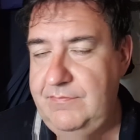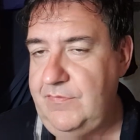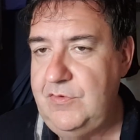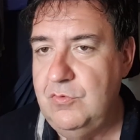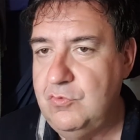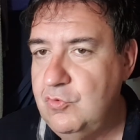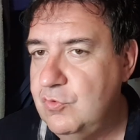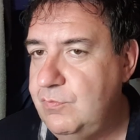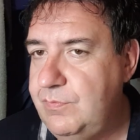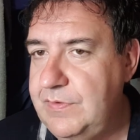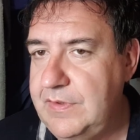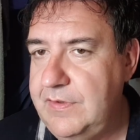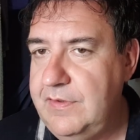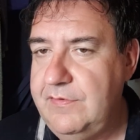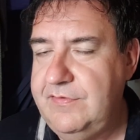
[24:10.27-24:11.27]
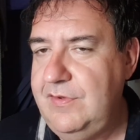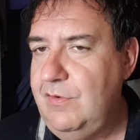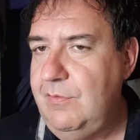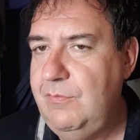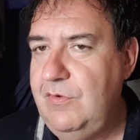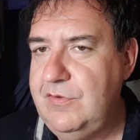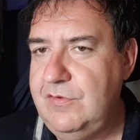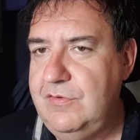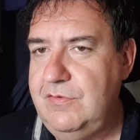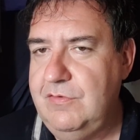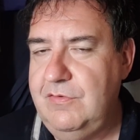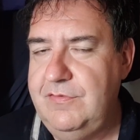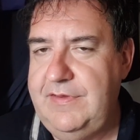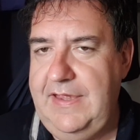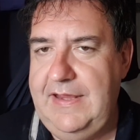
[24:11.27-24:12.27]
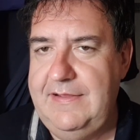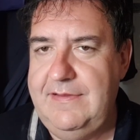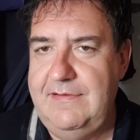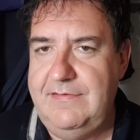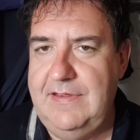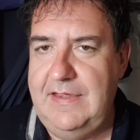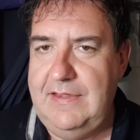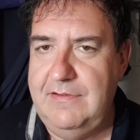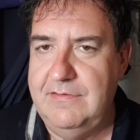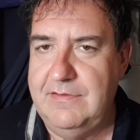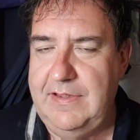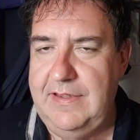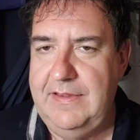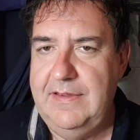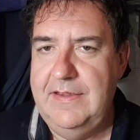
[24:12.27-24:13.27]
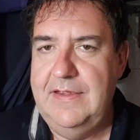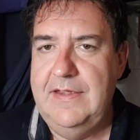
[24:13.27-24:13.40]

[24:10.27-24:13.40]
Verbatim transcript: YouTube, eh, siamo molto contenti, sia io che